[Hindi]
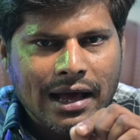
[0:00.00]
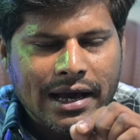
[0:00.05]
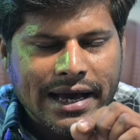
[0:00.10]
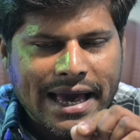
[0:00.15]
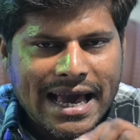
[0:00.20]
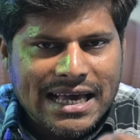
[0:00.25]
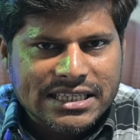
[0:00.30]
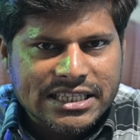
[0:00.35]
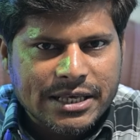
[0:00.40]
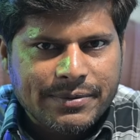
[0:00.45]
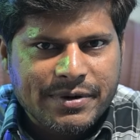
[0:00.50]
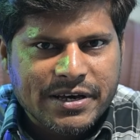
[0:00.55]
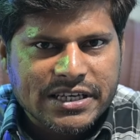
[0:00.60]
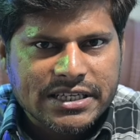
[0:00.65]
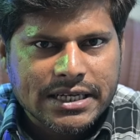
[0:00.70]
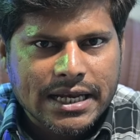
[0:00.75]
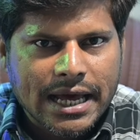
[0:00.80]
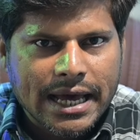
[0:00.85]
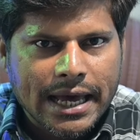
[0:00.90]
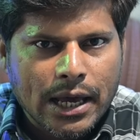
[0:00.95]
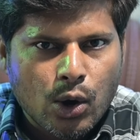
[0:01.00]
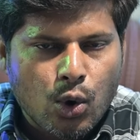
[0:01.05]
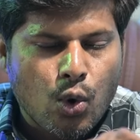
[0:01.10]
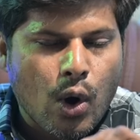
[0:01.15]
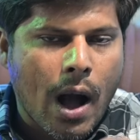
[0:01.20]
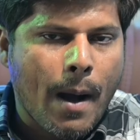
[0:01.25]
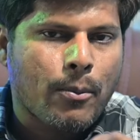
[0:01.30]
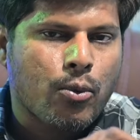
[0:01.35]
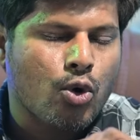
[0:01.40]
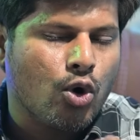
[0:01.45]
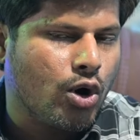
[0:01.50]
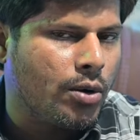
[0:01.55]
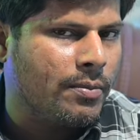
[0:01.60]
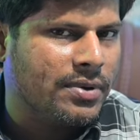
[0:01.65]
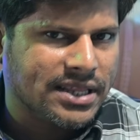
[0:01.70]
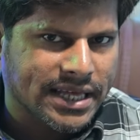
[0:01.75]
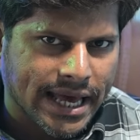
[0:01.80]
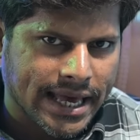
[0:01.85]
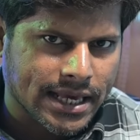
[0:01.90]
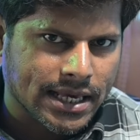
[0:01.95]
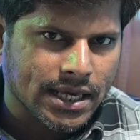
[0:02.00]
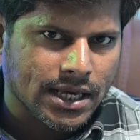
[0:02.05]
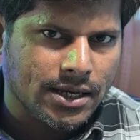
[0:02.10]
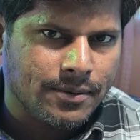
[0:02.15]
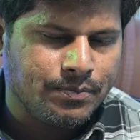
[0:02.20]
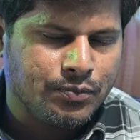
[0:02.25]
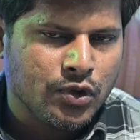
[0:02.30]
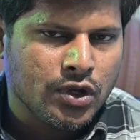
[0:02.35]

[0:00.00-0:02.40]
कैसे भेजना है वो आपको हम बताएंगे